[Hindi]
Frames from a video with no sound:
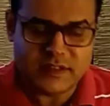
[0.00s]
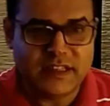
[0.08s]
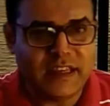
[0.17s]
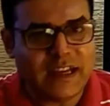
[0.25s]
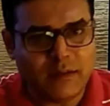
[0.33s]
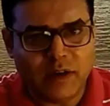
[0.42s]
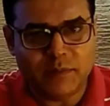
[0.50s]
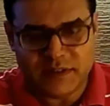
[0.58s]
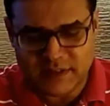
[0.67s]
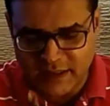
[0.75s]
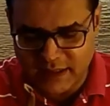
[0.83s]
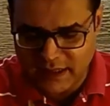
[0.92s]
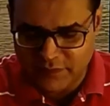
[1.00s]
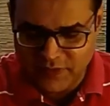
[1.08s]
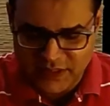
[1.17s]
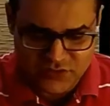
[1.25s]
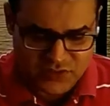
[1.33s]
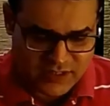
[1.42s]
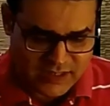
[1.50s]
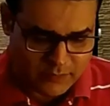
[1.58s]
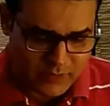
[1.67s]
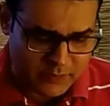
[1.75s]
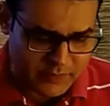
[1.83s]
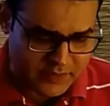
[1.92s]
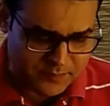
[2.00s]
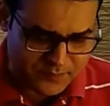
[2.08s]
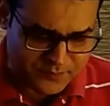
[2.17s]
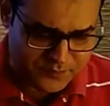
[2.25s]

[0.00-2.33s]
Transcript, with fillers: सीख कबाब नज़र आ रहा है वेज सीख कबाब है